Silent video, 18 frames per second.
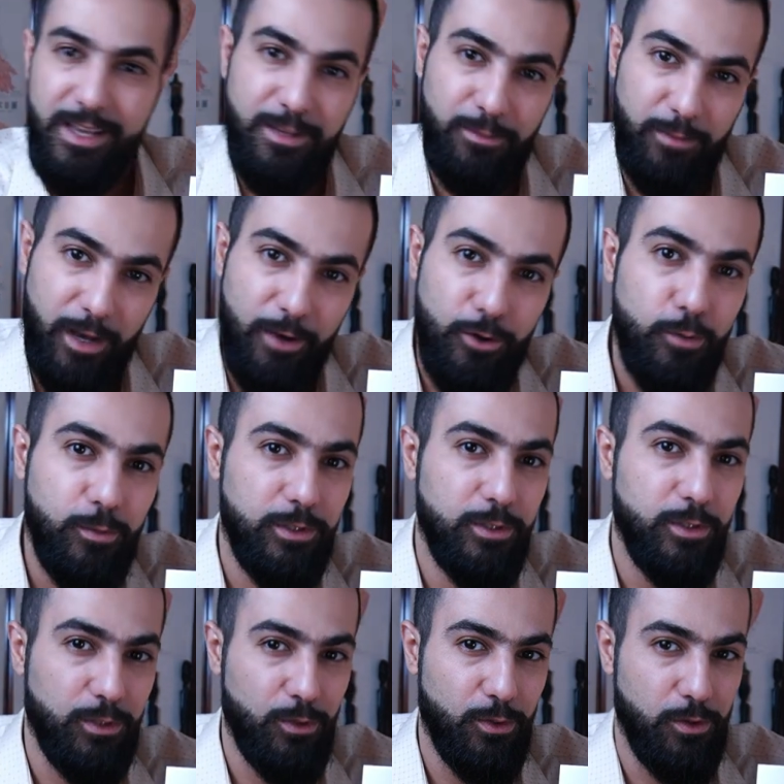معكم
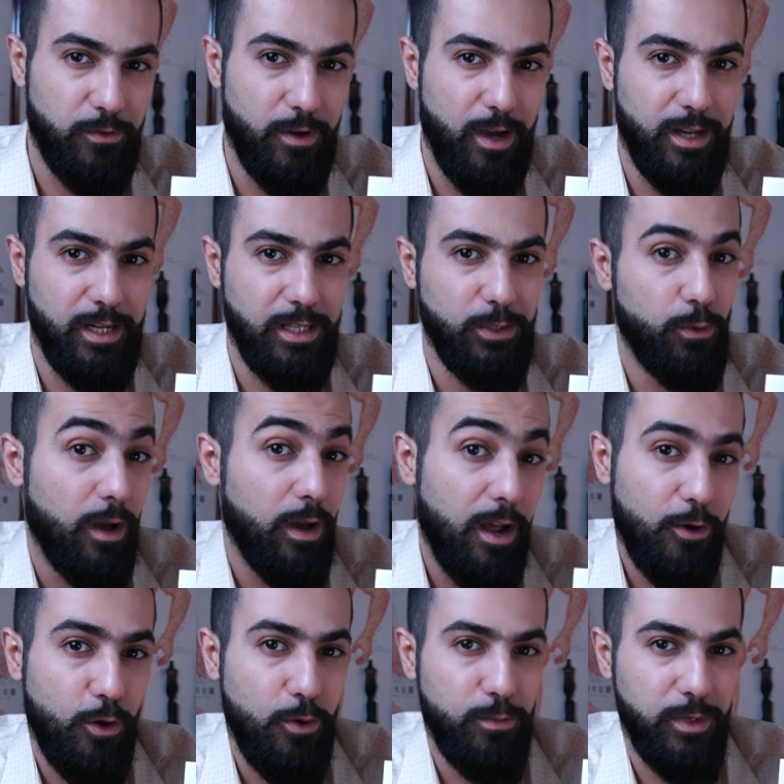الدكتور فارس
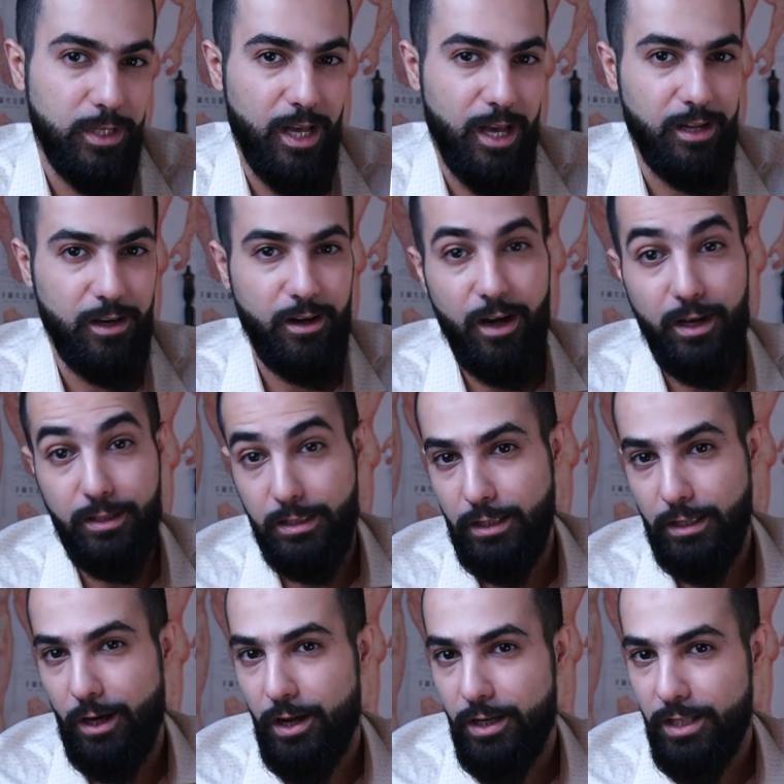وأراكم بالحلقات
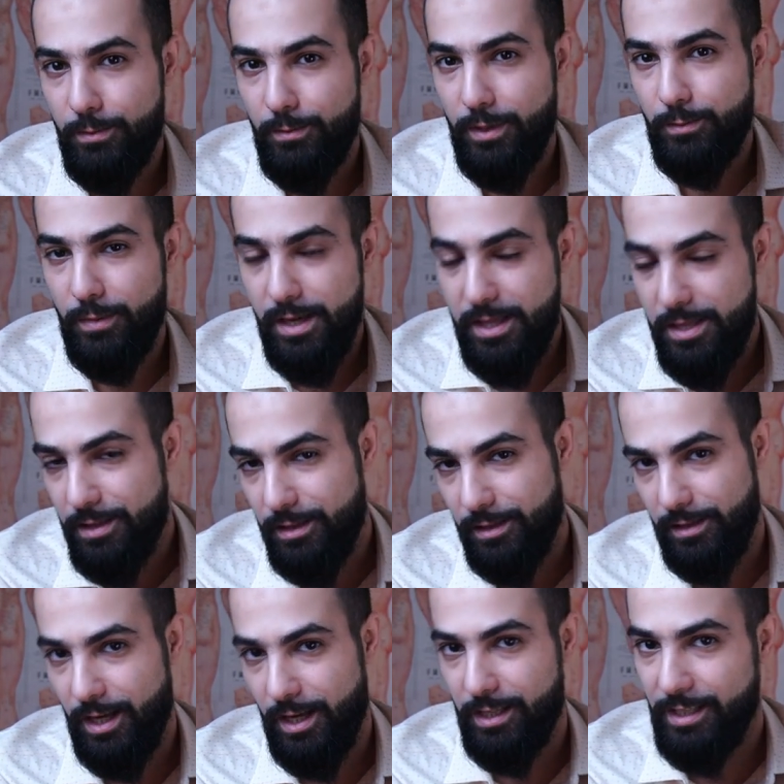القادمة بإذن
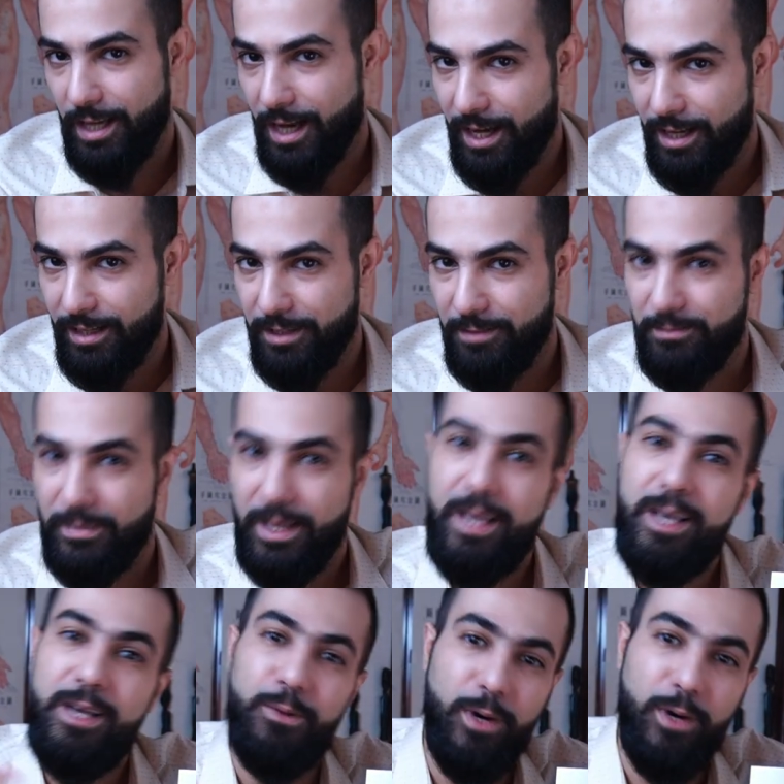الله تعالى
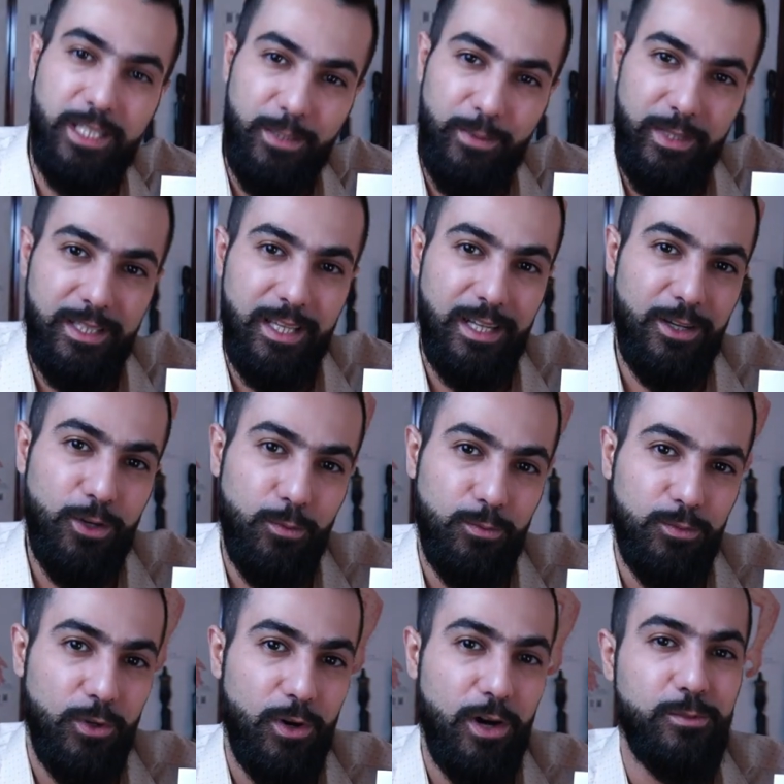وأتمنى
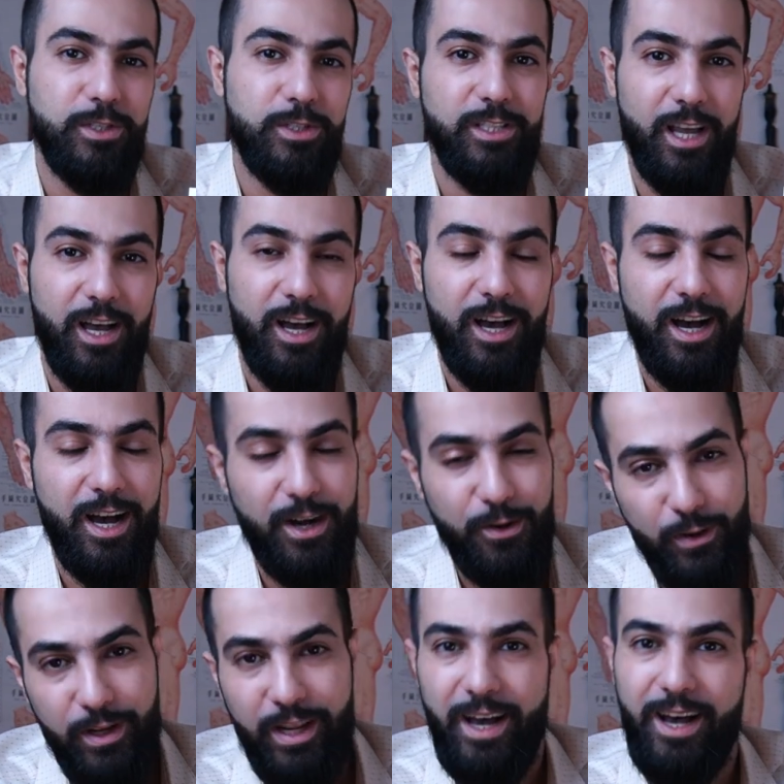لكم دوام الصحة
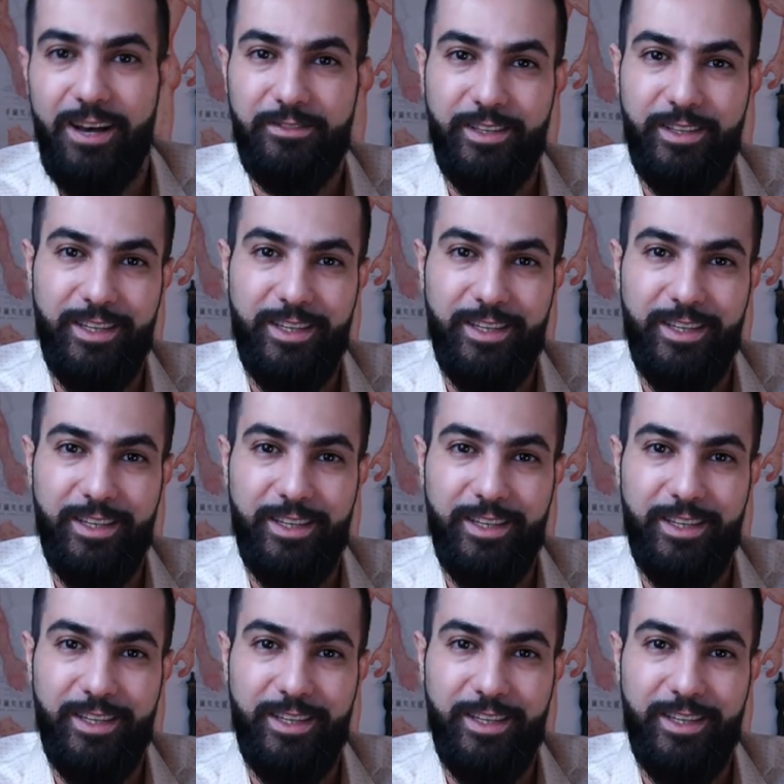والعافية